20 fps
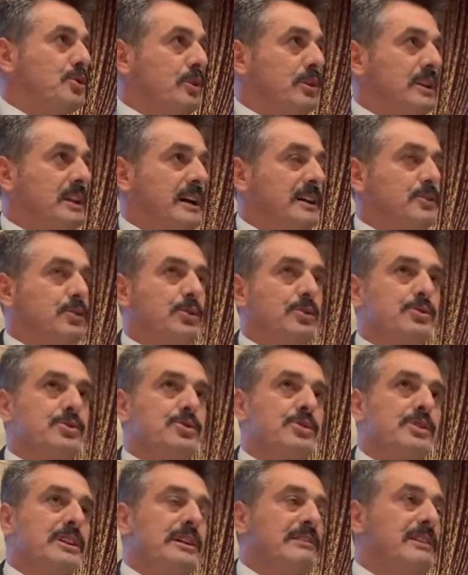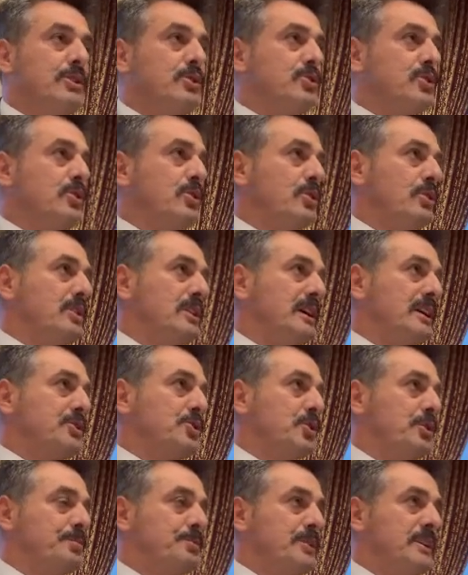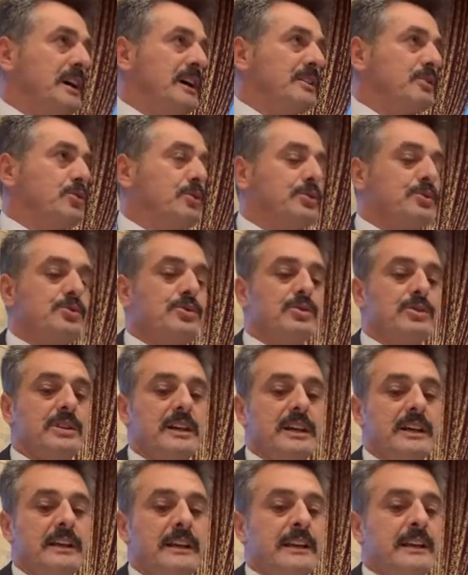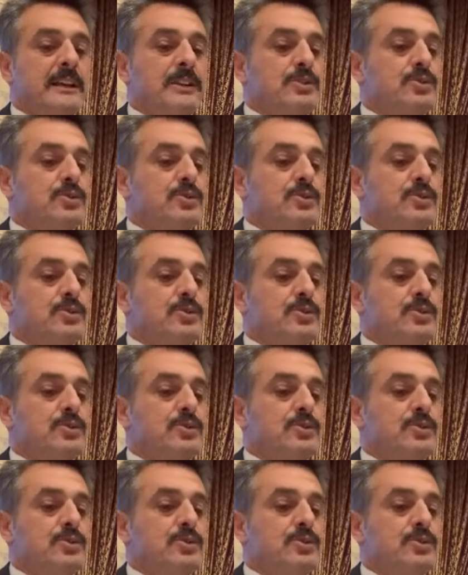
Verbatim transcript: yollar konusunda ve otoyollar, köprüler konusunda